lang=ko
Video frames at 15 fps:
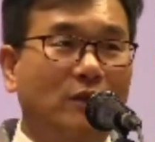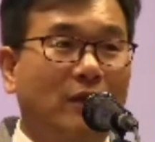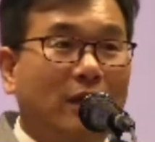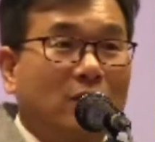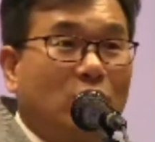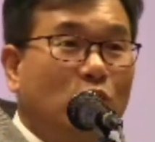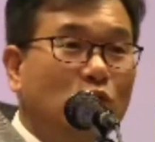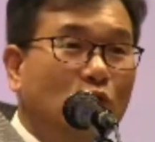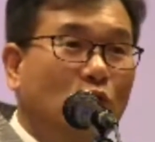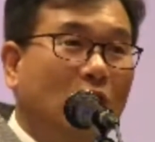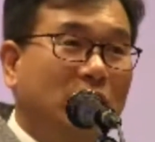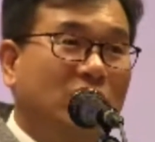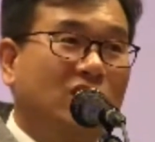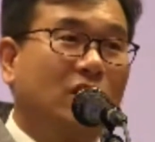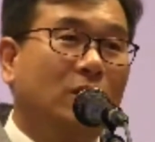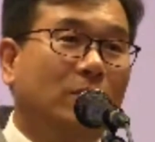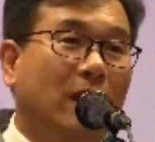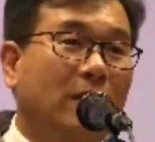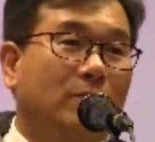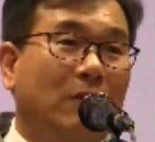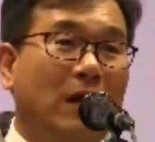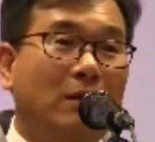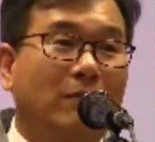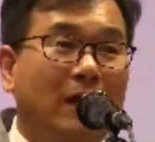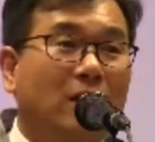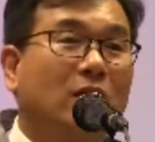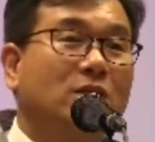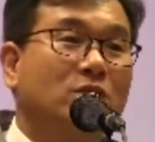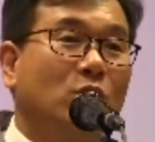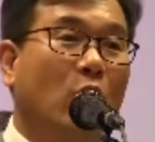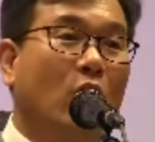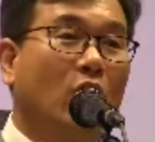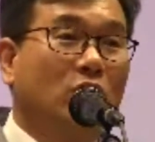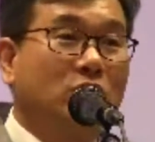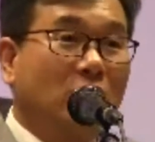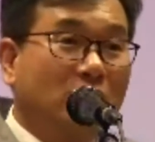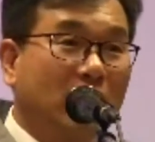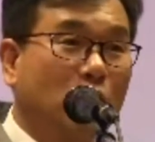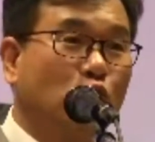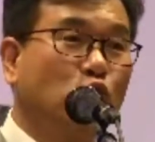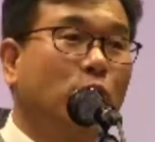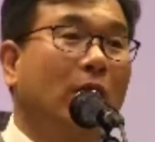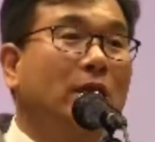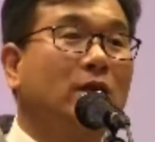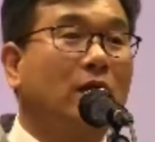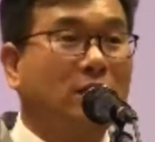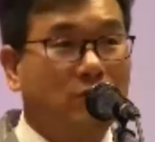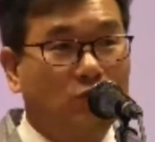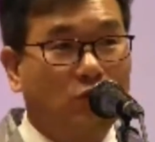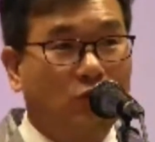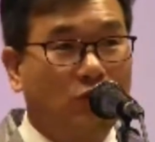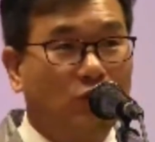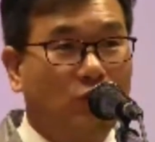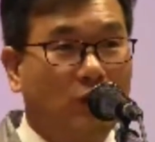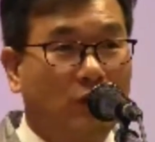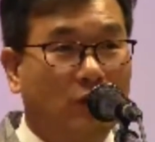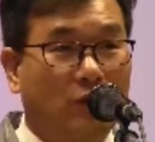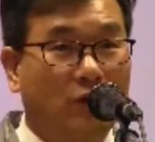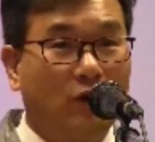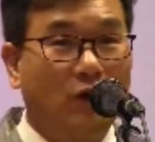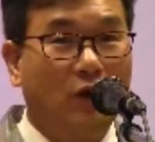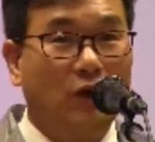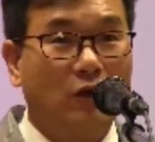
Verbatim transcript: 1학년도 한 7반, 8반까지도 어떨 땐 9반까지도 있기도 해요.